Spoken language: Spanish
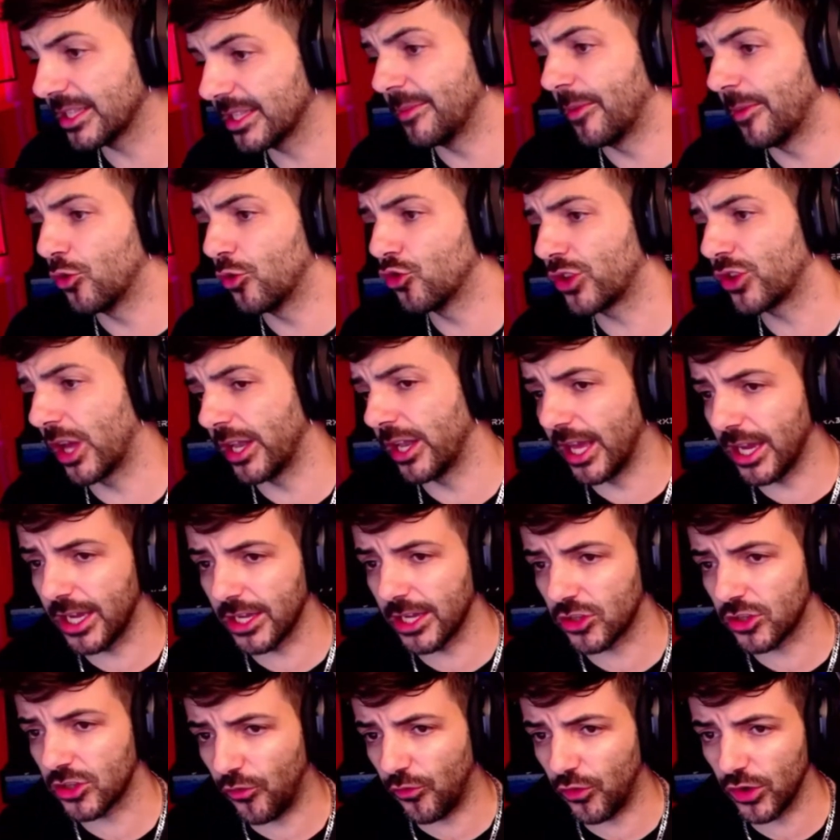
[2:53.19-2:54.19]
Y me gustaría que
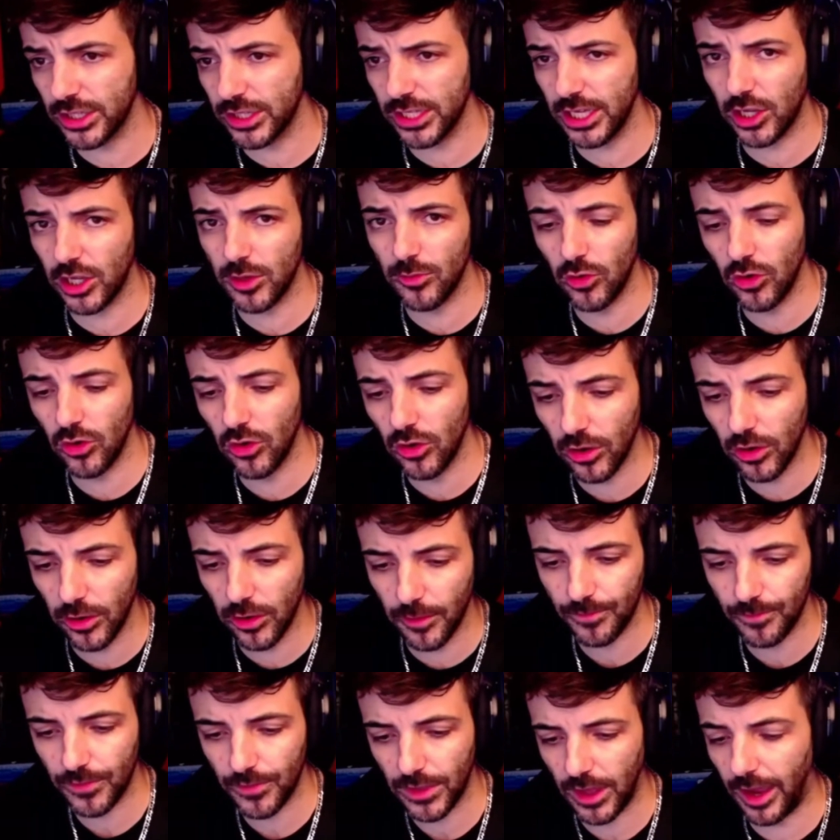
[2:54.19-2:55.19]
esto fuese
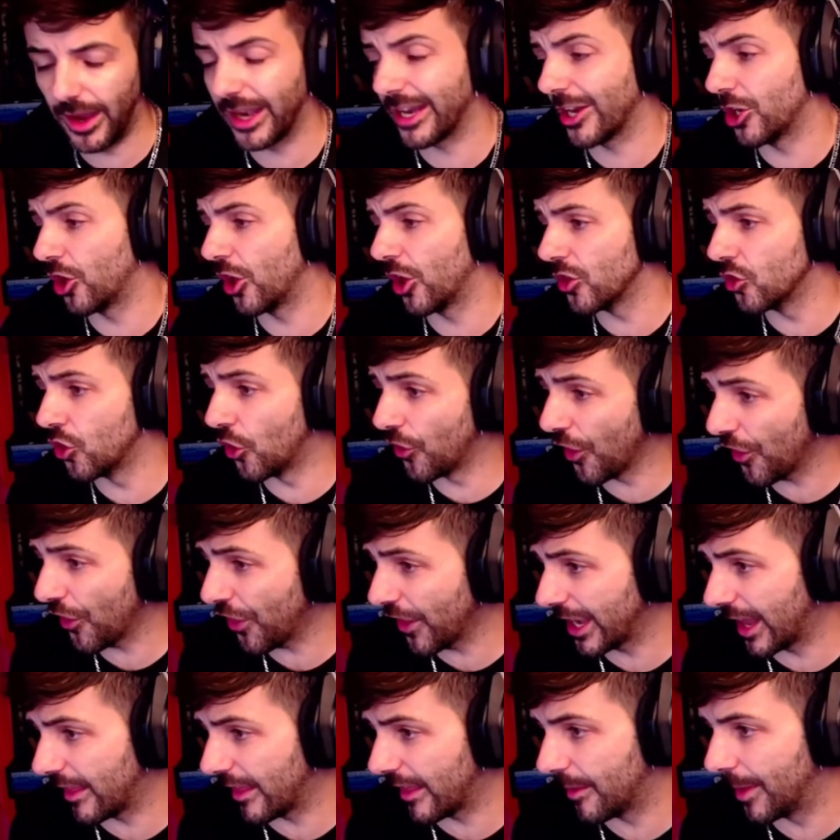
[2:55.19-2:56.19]
como... A ver, que no, dicen
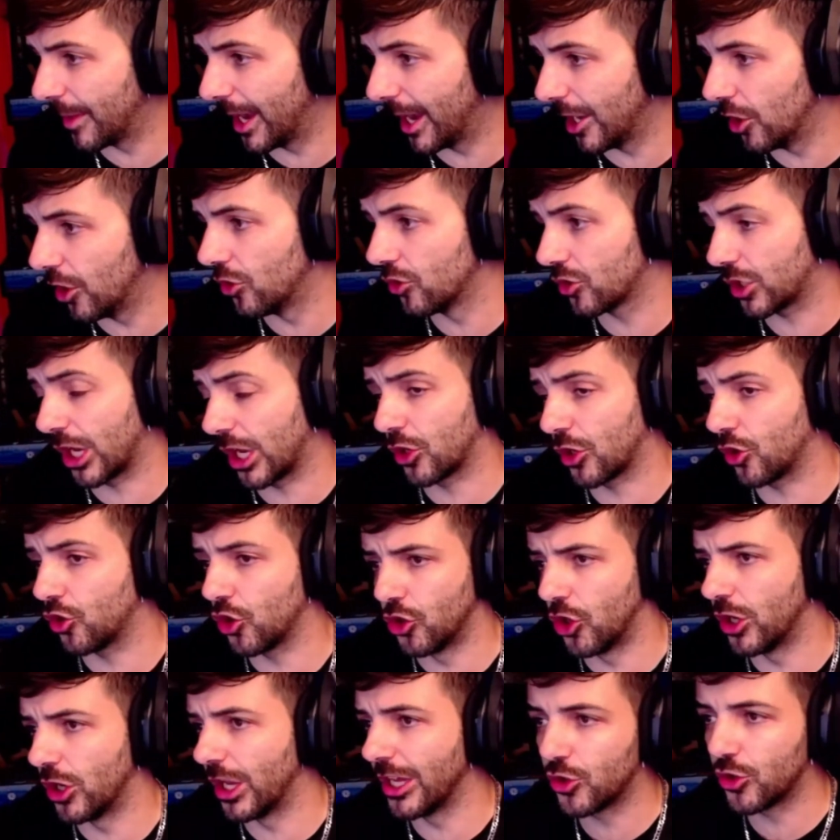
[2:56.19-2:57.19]
nada malo, o sea, rollo,
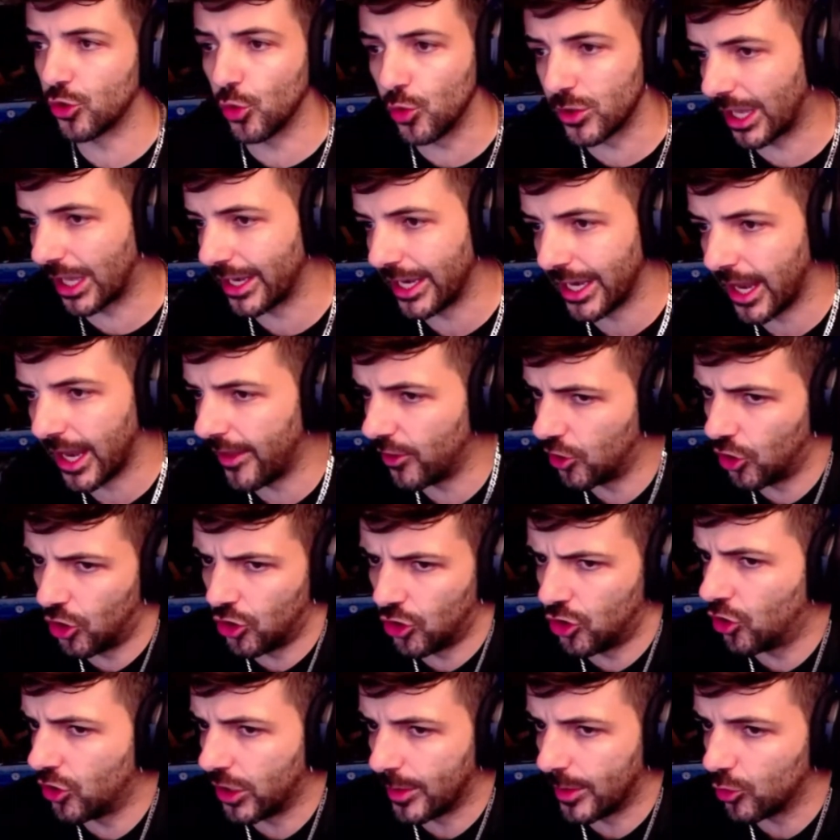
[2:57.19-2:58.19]
no la insultan ni nada, no,
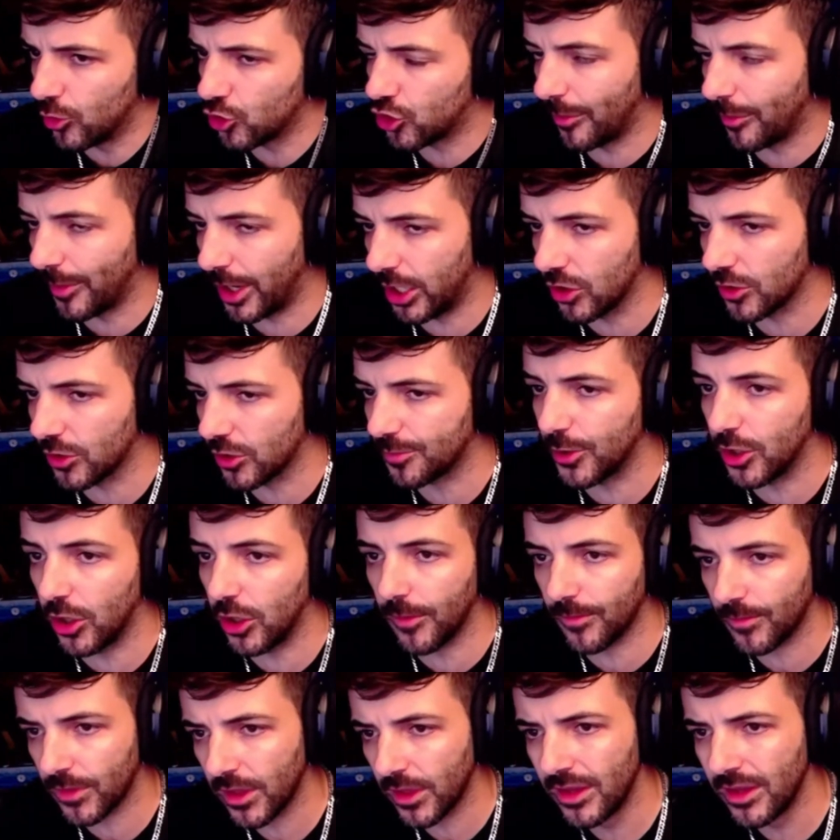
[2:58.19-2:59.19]
no, ni mucho menos, pero
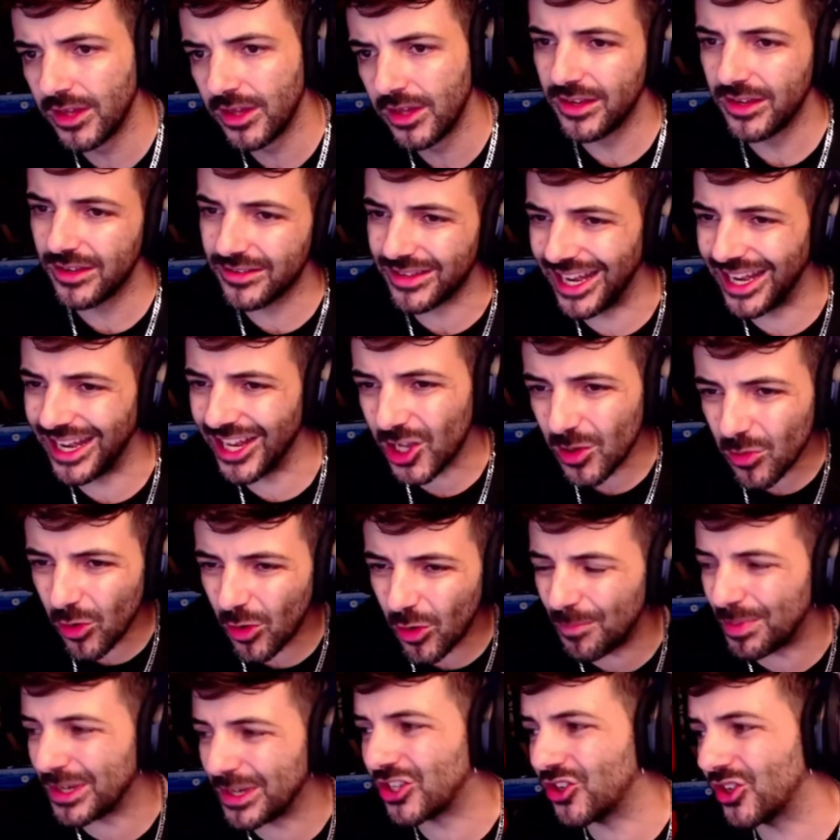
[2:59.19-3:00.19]
están ahí como
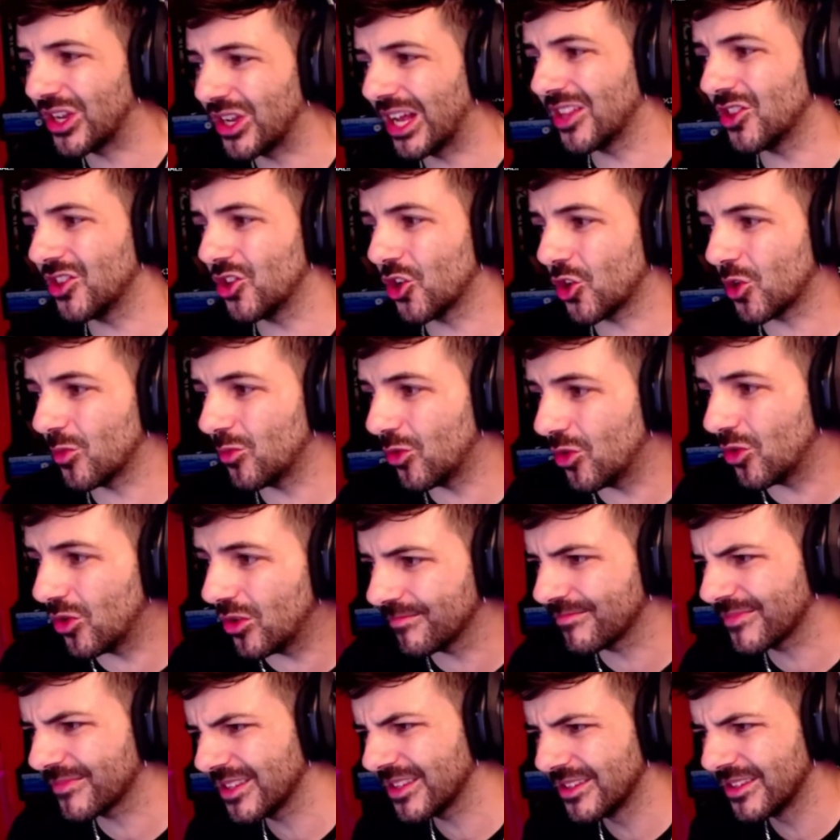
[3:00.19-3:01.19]
presionando, como...
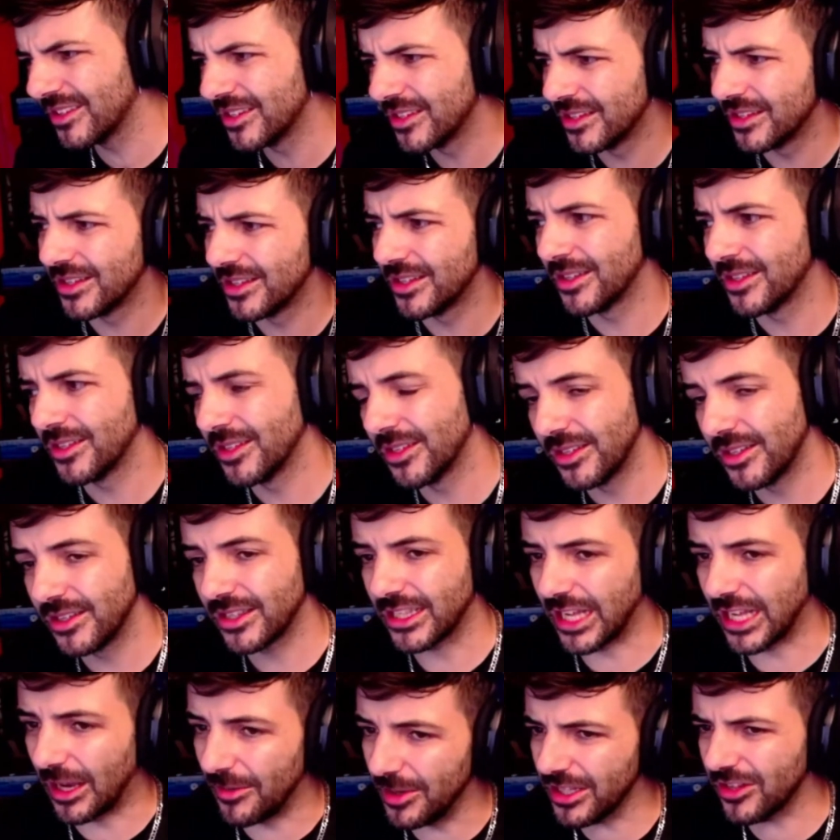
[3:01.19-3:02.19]

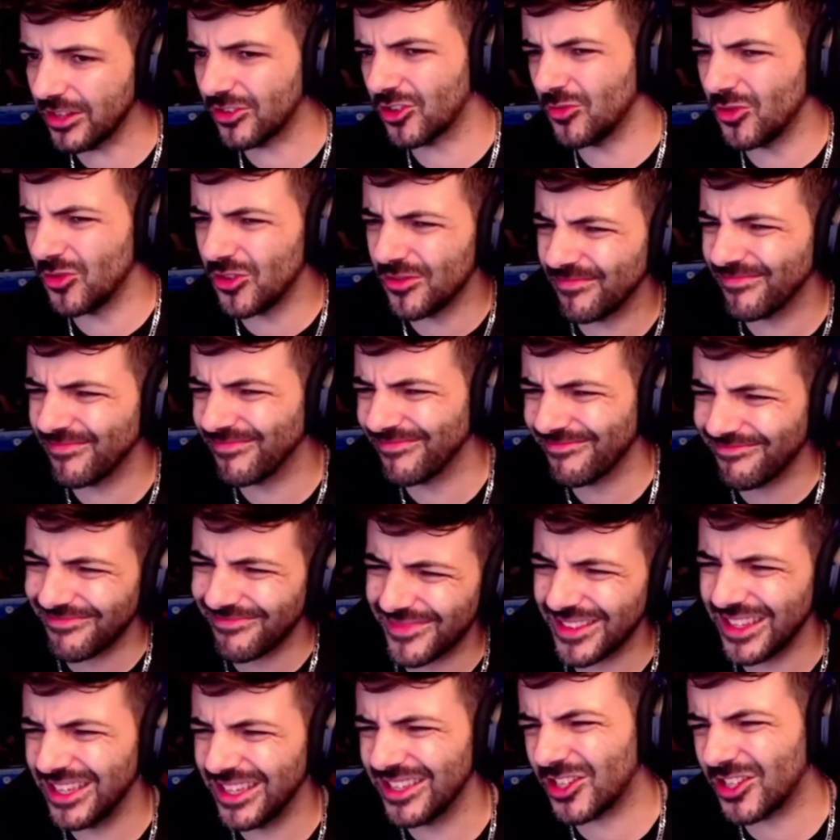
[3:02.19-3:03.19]
¿Sabes? Es como...
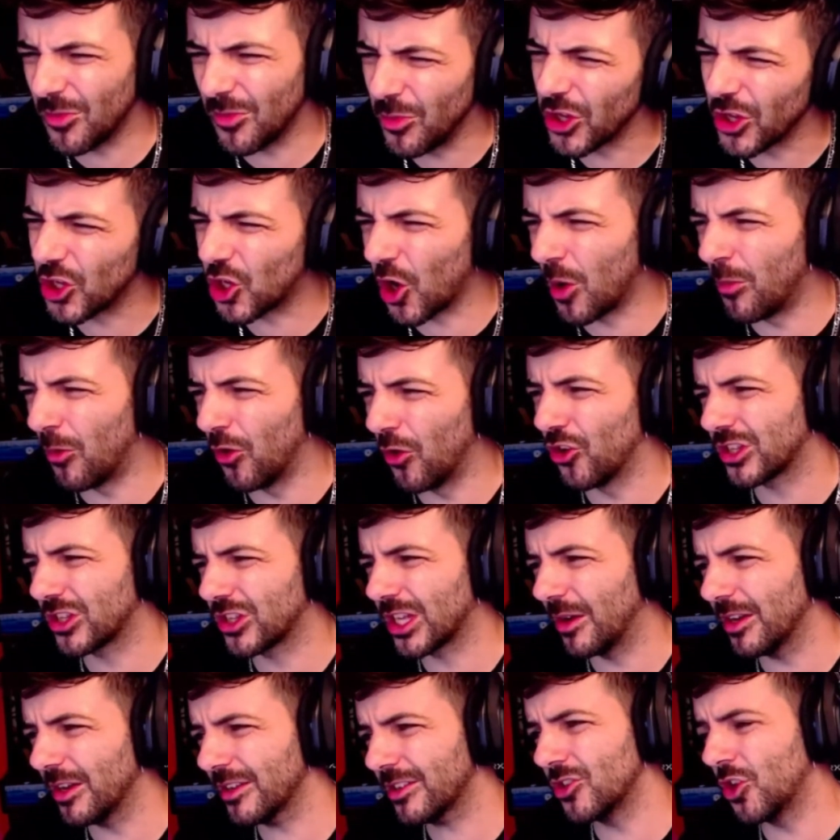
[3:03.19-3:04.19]
Es como incómodo, ¿sabes?